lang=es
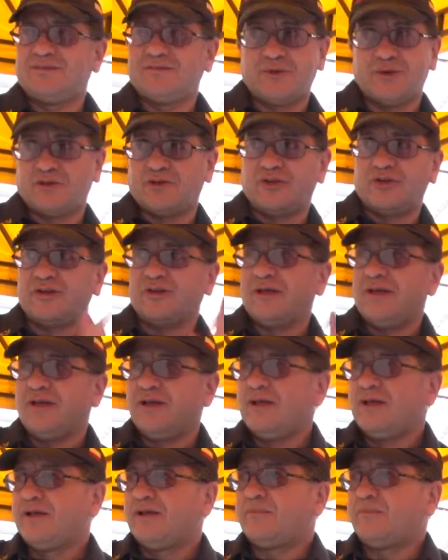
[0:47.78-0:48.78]
Por eso
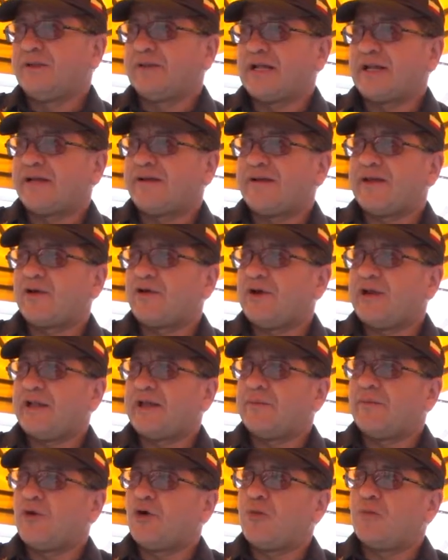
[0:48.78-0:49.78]
que vaya con el
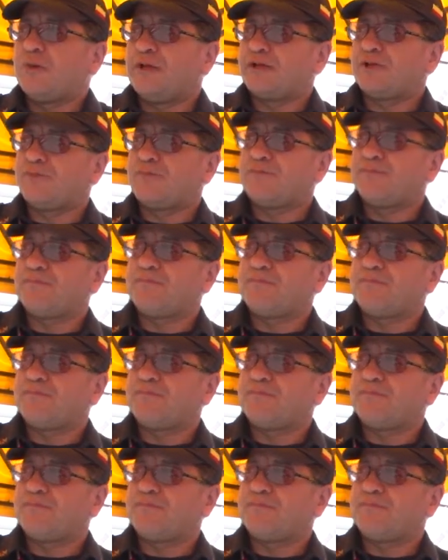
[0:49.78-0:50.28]
equipo completo.